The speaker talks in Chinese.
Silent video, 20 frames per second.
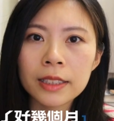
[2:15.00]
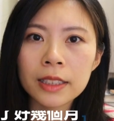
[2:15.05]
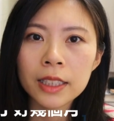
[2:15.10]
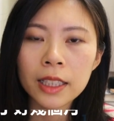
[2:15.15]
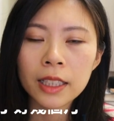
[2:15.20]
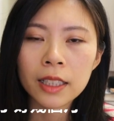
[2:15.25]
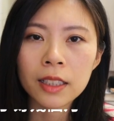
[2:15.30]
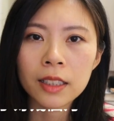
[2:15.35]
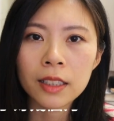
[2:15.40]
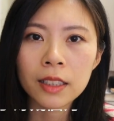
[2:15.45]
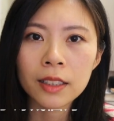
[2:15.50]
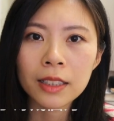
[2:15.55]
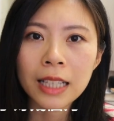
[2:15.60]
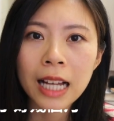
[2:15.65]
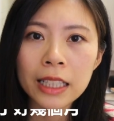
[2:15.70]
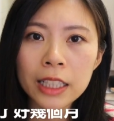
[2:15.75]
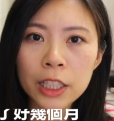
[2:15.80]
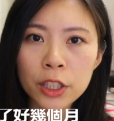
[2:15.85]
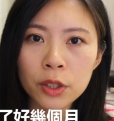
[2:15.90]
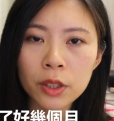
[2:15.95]
这个
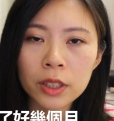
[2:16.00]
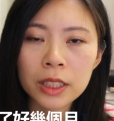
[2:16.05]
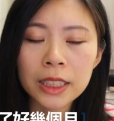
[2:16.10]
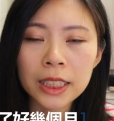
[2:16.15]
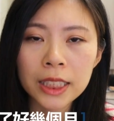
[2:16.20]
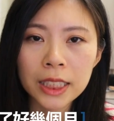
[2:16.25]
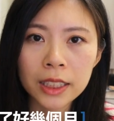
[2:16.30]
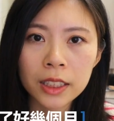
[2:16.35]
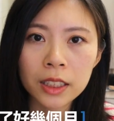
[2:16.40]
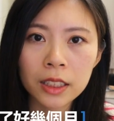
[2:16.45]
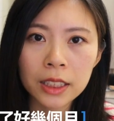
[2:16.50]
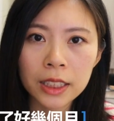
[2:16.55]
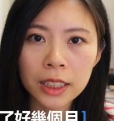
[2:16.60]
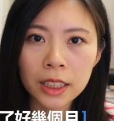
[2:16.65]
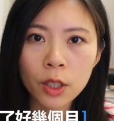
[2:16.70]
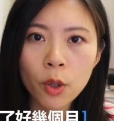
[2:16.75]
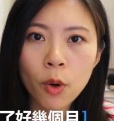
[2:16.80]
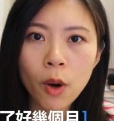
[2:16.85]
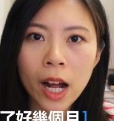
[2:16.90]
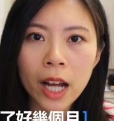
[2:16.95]
他那时候是七十几
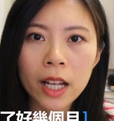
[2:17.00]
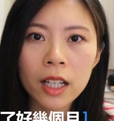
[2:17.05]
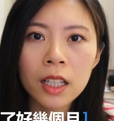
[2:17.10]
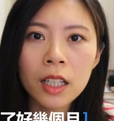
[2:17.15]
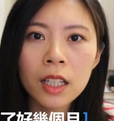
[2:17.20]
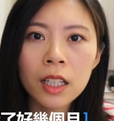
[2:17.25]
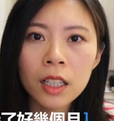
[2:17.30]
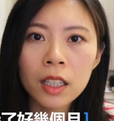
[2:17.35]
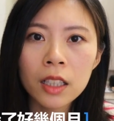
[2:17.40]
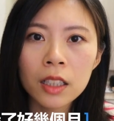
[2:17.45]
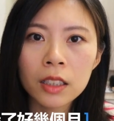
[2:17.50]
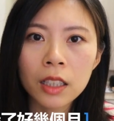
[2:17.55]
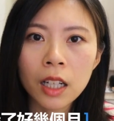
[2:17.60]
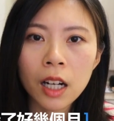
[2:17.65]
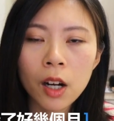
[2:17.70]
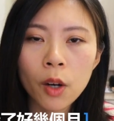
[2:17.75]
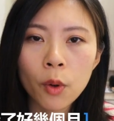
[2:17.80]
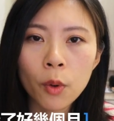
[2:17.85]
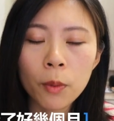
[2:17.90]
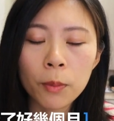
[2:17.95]
块，然
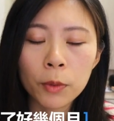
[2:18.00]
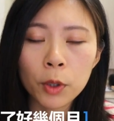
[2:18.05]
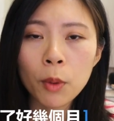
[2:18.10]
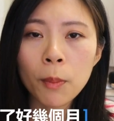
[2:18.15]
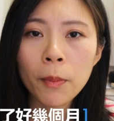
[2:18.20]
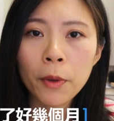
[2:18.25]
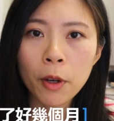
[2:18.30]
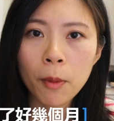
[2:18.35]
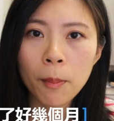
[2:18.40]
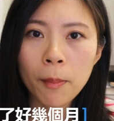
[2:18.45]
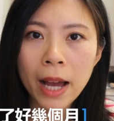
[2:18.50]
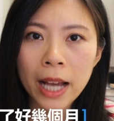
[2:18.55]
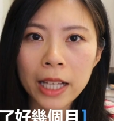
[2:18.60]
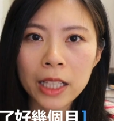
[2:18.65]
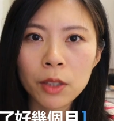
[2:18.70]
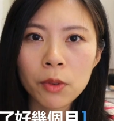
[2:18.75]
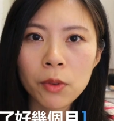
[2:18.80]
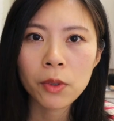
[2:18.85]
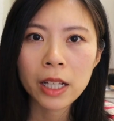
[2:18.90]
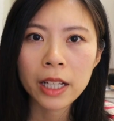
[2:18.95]
后我都没有卖，
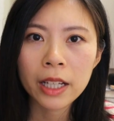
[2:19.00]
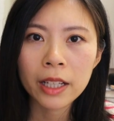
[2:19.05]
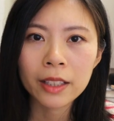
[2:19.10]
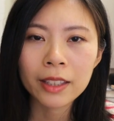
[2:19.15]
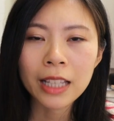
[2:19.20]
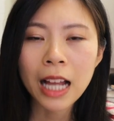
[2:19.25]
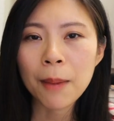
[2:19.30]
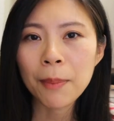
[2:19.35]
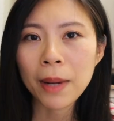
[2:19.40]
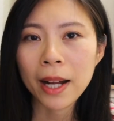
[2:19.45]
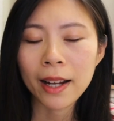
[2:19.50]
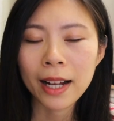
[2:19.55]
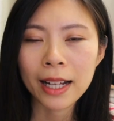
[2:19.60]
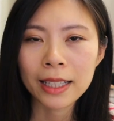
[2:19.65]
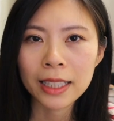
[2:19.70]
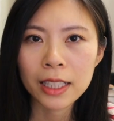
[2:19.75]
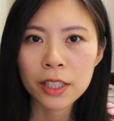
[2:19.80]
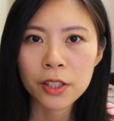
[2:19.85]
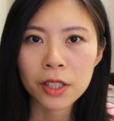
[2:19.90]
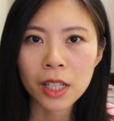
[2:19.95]
因为大盘
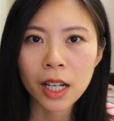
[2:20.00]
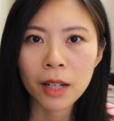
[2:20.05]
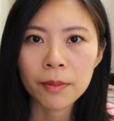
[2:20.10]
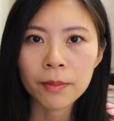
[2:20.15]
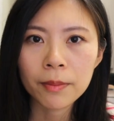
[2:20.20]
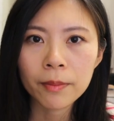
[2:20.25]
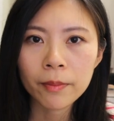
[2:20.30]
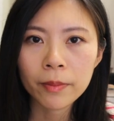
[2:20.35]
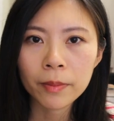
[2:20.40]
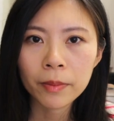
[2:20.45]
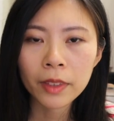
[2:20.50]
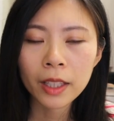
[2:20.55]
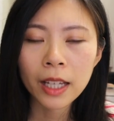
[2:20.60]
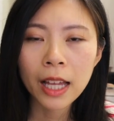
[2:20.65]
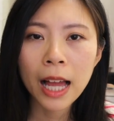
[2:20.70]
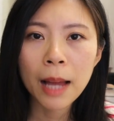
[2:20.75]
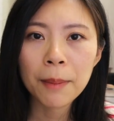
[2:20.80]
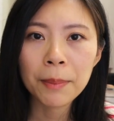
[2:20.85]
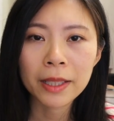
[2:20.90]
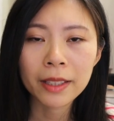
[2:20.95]
还在涨。
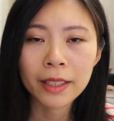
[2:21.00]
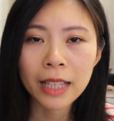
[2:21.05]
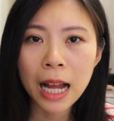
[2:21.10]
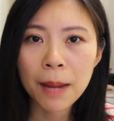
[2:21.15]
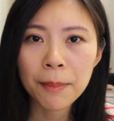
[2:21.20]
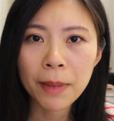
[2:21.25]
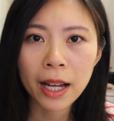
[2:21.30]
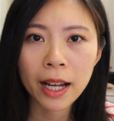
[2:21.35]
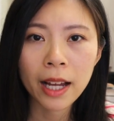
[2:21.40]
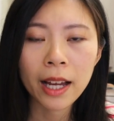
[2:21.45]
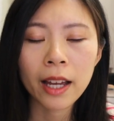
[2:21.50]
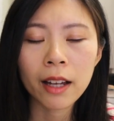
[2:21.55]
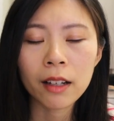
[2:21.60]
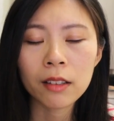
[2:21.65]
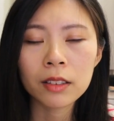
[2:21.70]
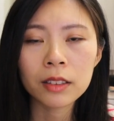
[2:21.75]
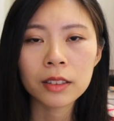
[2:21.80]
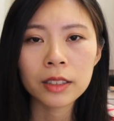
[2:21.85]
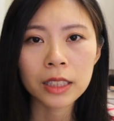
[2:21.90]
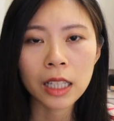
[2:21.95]
它比大盘还
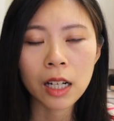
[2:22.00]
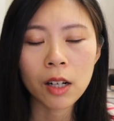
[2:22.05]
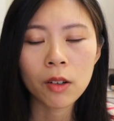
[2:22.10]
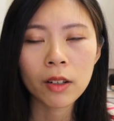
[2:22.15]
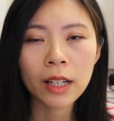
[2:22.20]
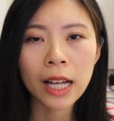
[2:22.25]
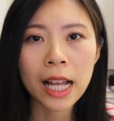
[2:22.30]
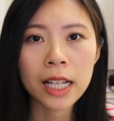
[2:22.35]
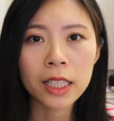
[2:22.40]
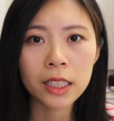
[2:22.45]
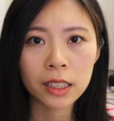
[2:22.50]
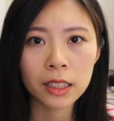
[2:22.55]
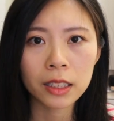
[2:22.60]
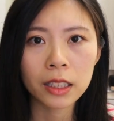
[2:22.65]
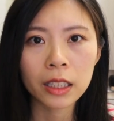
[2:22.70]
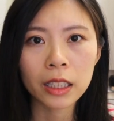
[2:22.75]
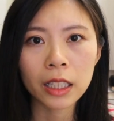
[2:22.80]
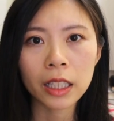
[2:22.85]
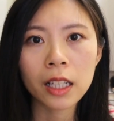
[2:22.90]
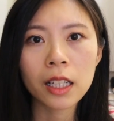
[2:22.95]
要早开始
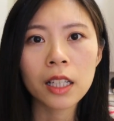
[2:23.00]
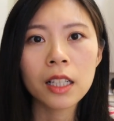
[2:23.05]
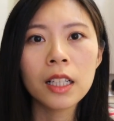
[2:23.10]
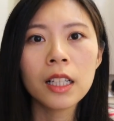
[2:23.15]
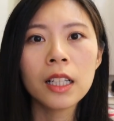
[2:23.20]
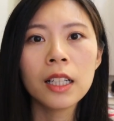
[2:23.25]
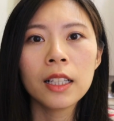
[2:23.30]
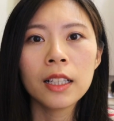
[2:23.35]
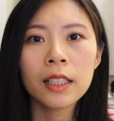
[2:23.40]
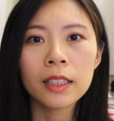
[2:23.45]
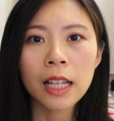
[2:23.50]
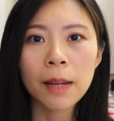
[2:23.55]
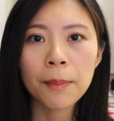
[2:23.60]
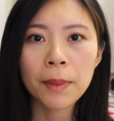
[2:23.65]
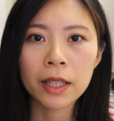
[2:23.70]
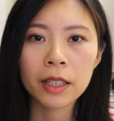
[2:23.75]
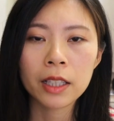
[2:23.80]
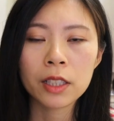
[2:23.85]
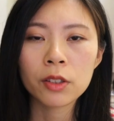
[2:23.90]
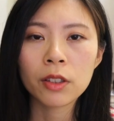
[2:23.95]
跌，大
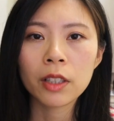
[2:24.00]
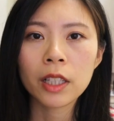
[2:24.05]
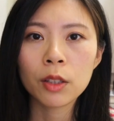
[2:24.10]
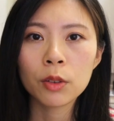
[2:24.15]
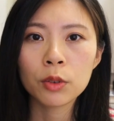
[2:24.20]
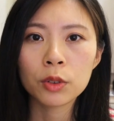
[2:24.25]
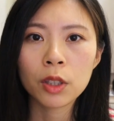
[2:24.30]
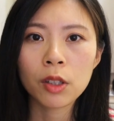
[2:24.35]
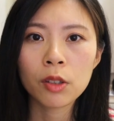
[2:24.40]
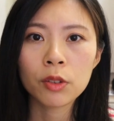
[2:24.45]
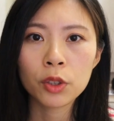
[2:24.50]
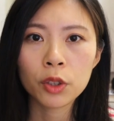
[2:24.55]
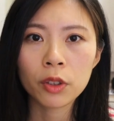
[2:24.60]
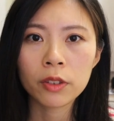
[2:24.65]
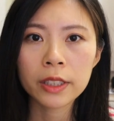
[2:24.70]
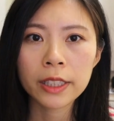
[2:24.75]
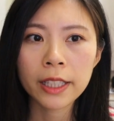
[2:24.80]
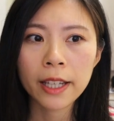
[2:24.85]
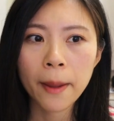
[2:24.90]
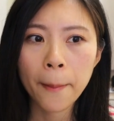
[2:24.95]
盘那时候一路从
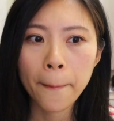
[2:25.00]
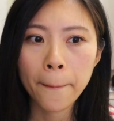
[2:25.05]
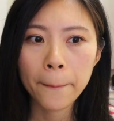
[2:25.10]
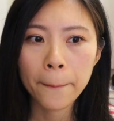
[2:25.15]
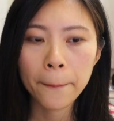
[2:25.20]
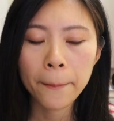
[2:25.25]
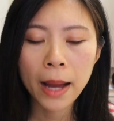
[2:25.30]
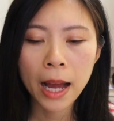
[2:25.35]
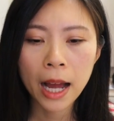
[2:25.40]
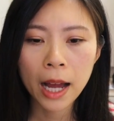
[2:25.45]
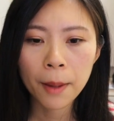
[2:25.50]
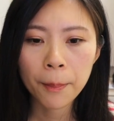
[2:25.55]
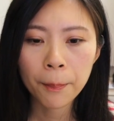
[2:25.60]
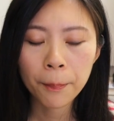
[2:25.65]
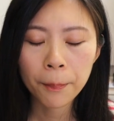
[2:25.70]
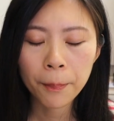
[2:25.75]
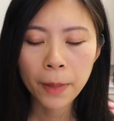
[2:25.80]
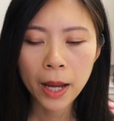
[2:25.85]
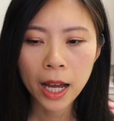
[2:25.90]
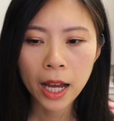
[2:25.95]
九千八
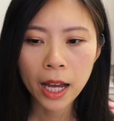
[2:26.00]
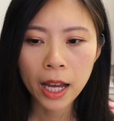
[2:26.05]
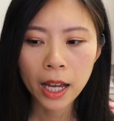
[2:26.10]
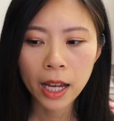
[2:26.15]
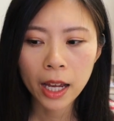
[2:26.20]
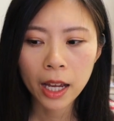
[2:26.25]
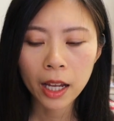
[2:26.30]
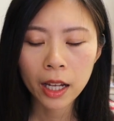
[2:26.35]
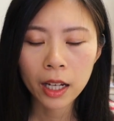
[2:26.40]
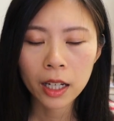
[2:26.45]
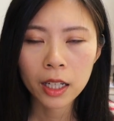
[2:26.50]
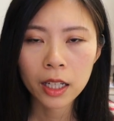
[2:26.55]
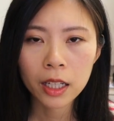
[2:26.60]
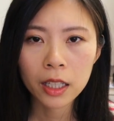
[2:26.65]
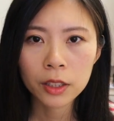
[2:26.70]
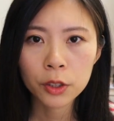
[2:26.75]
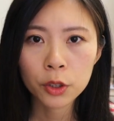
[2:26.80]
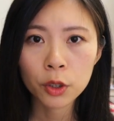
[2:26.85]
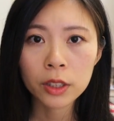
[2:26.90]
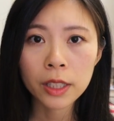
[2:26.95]
百
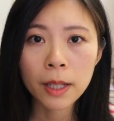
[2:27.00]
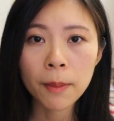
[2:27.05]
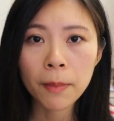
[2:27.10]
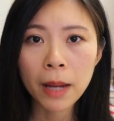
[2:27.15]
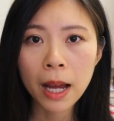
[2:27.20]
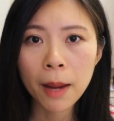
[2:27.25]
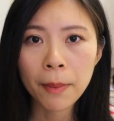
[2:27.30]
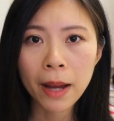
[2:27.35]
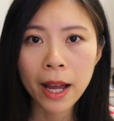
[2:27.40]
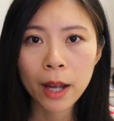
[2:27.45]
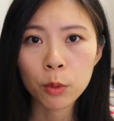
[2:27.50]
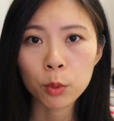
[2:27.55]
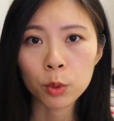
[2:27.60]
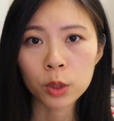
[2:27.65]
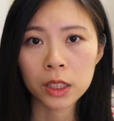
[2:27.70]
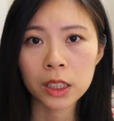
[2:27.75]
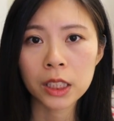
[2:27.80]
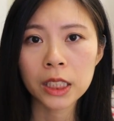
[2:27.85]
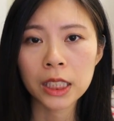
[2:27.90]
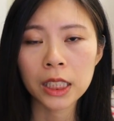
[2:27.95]
九千八百五
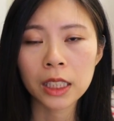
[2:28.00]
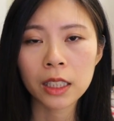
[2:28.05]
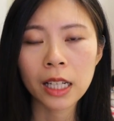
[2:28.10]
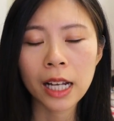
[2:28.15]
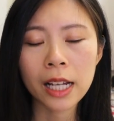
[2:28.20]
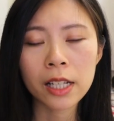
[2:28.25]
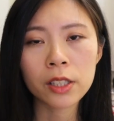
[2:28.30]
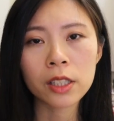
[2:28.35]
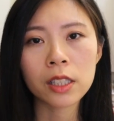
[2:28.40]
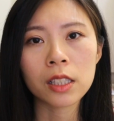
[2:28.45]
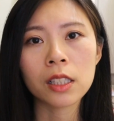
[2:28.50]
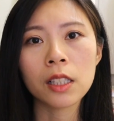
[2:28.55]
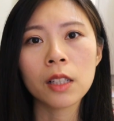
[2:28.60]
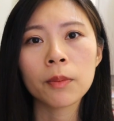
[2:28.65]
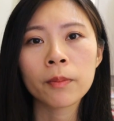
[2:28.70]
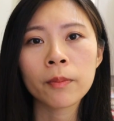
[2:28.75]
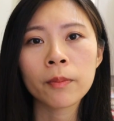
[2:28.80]
十几开始，